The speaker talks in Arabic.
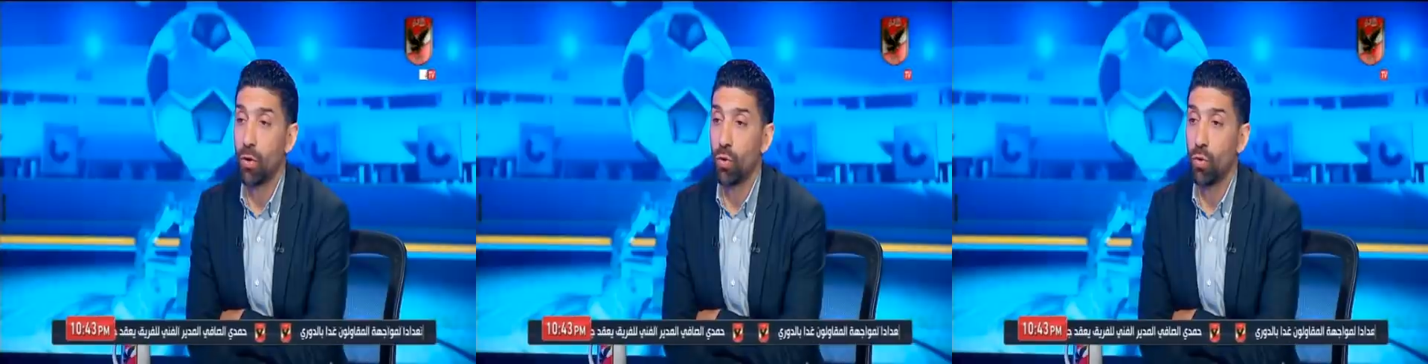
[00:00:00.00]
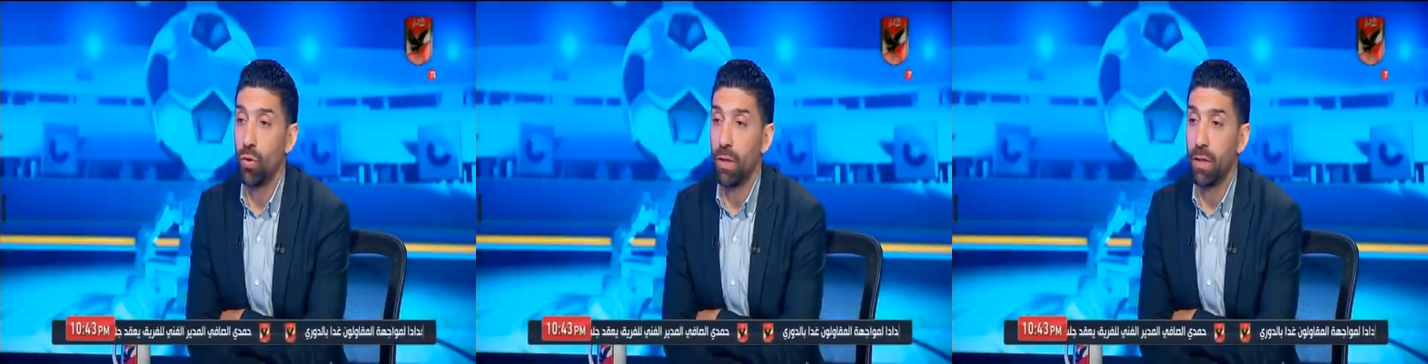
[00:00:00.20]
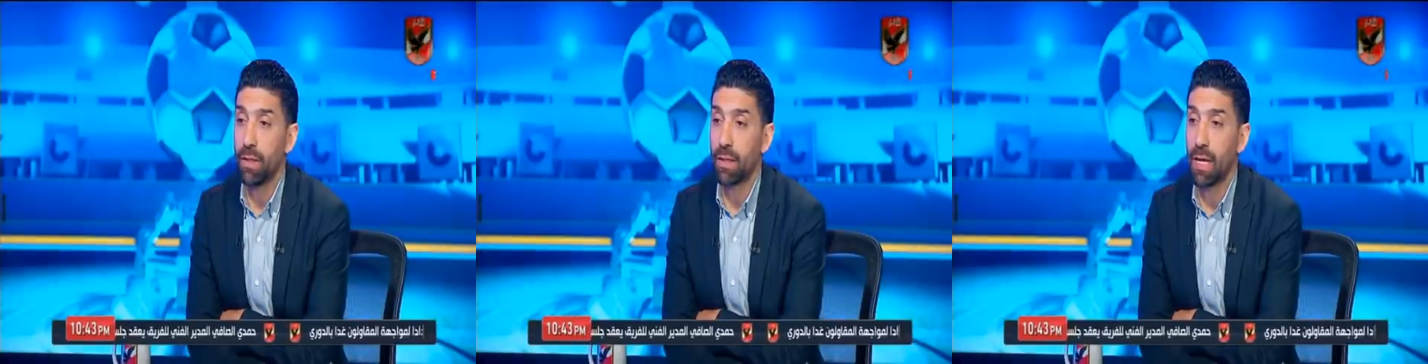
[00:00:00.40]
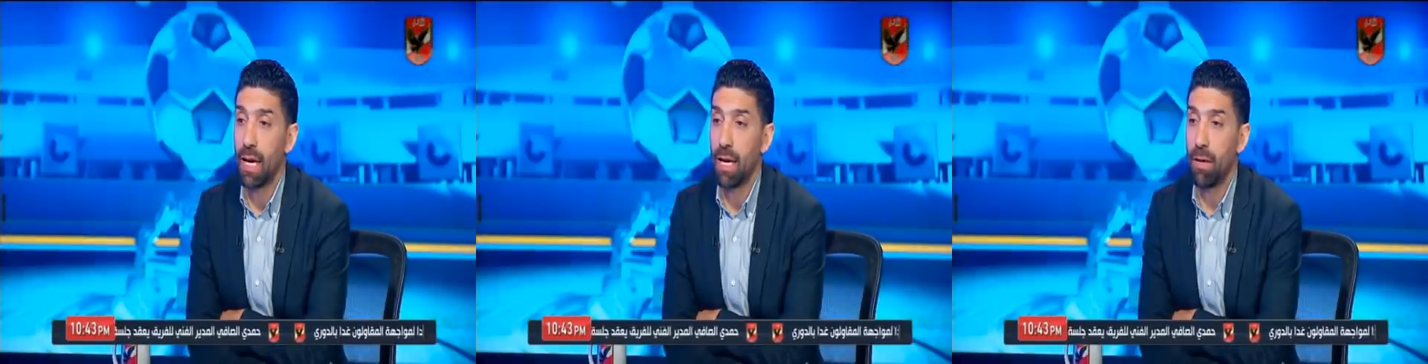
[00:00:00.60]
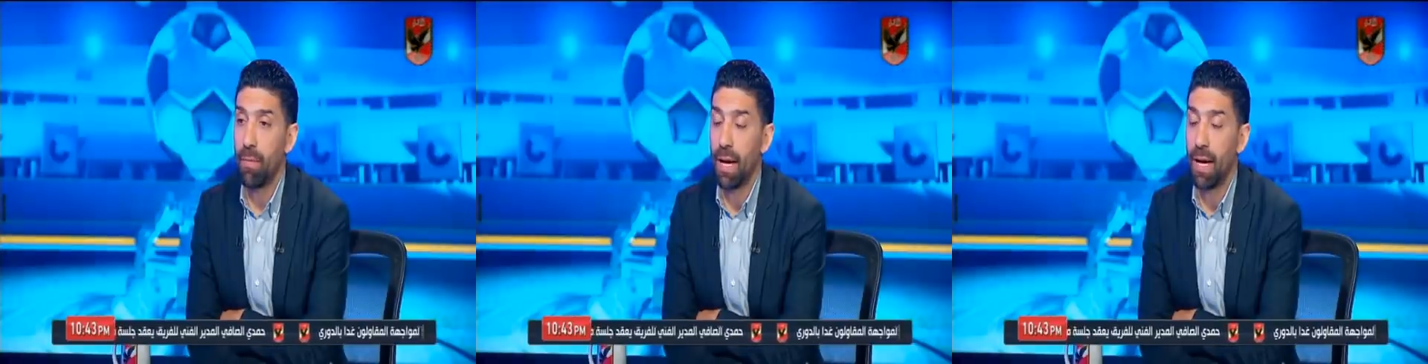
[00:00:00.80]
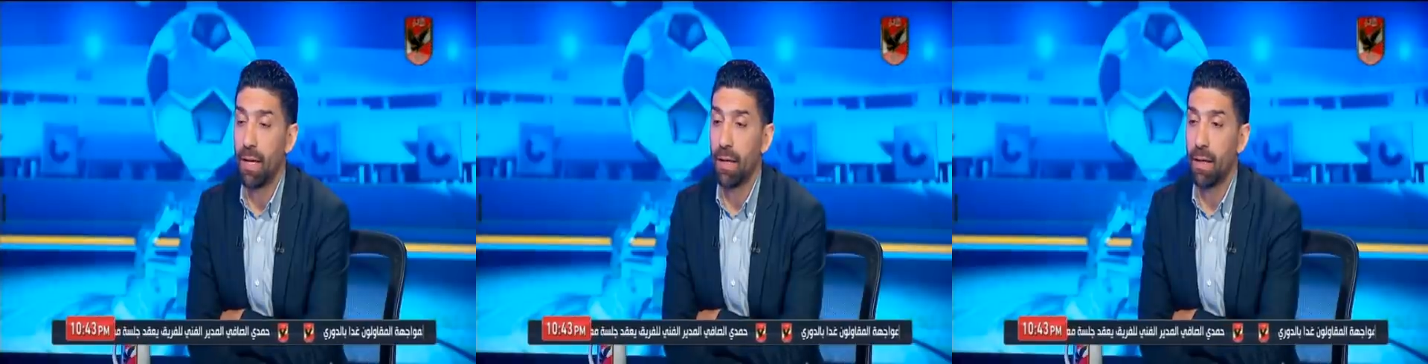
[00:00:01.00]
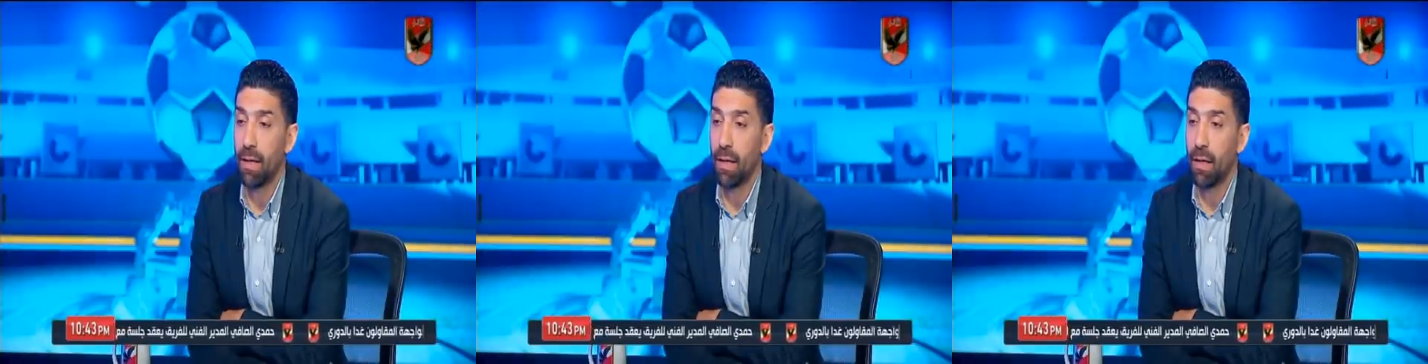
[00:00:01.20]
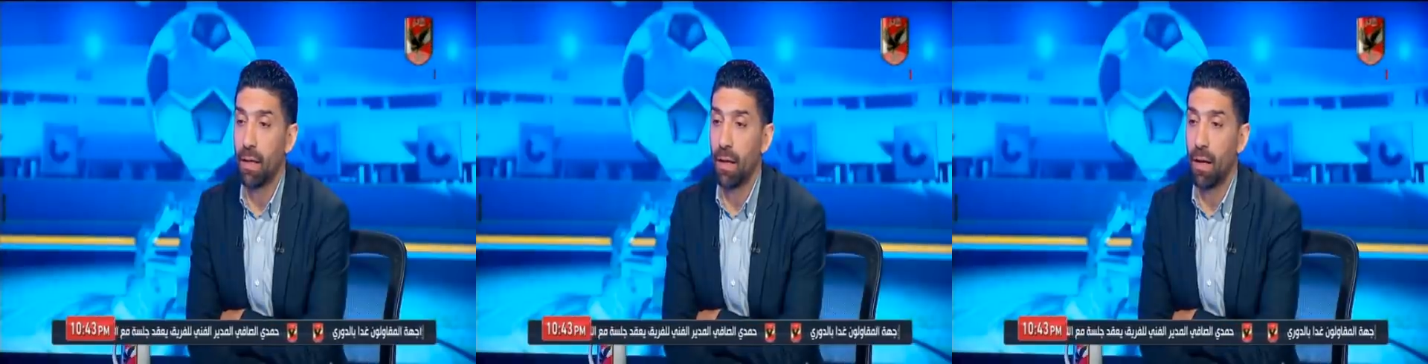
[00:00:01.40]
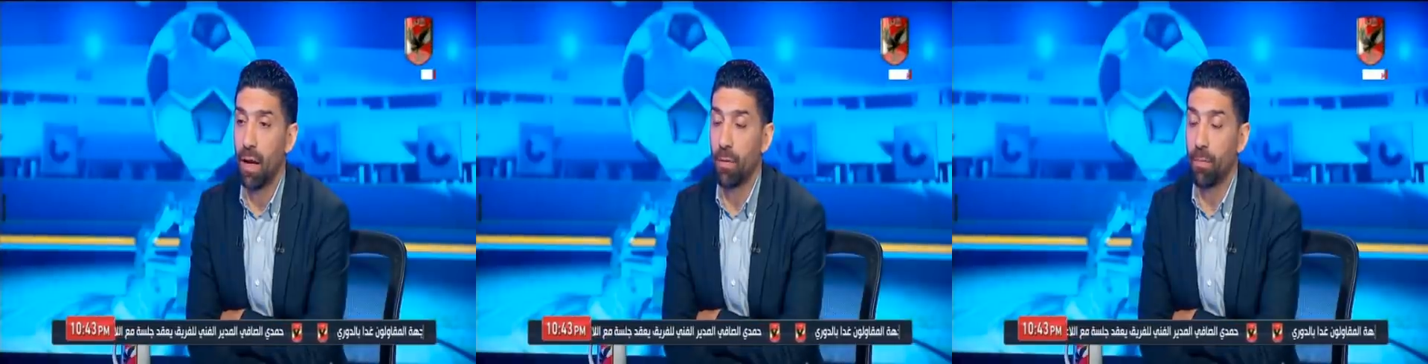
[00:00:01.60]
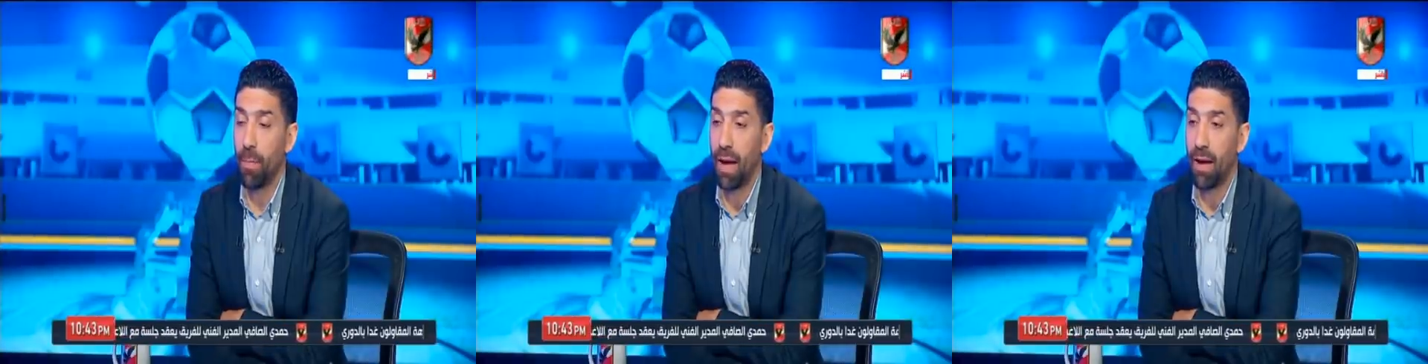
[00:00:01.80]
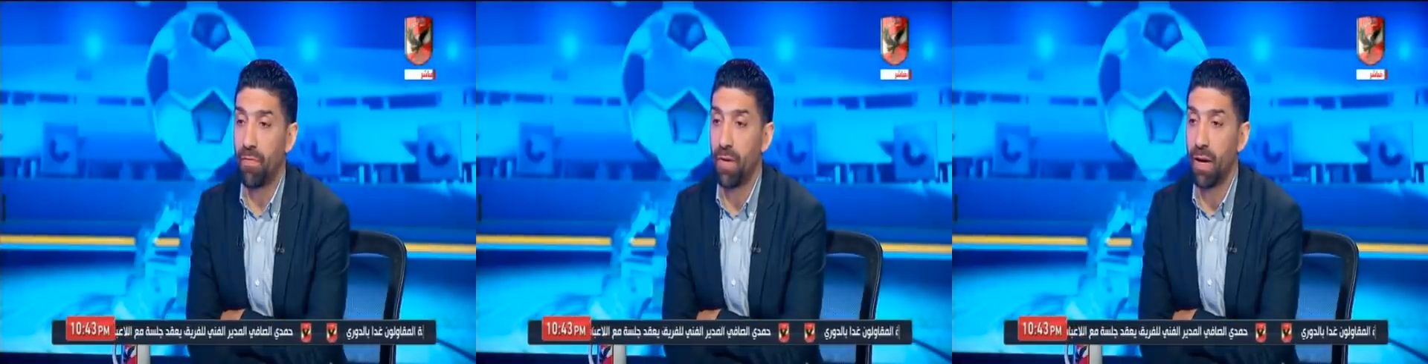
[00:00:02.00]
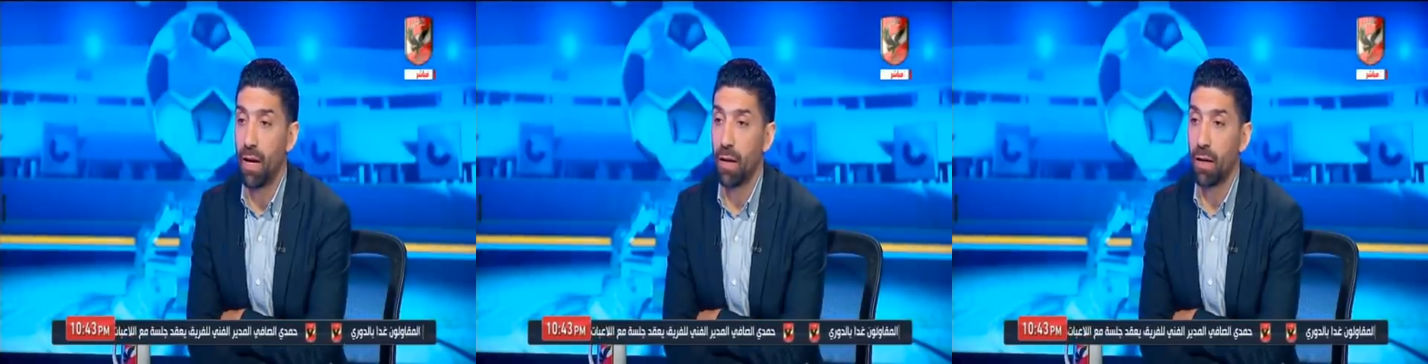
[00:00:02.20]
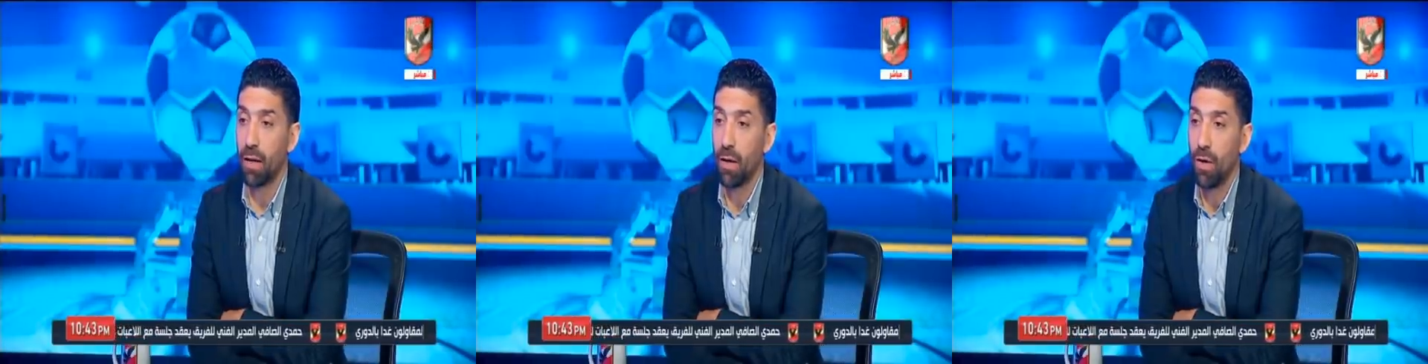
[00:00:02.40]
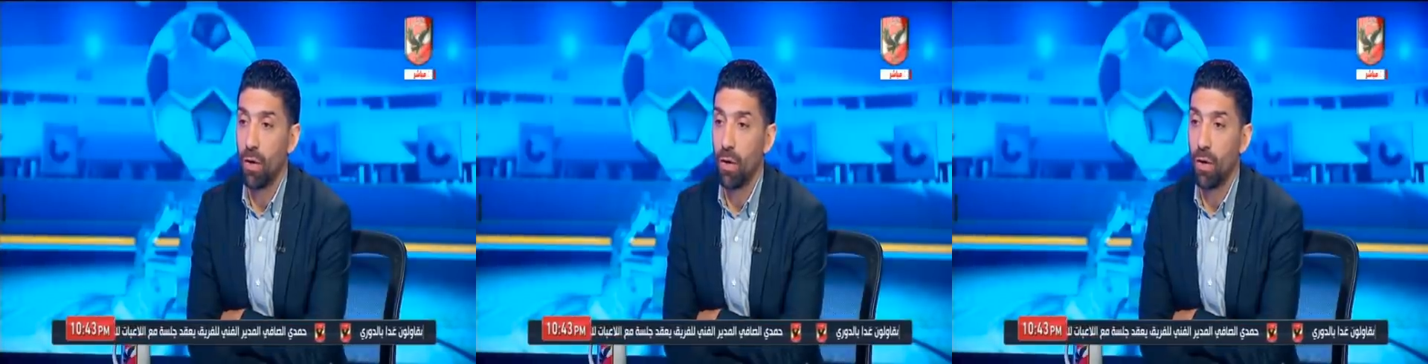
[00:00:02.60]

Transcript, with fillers: نروح نتكلم عن الاربع فرق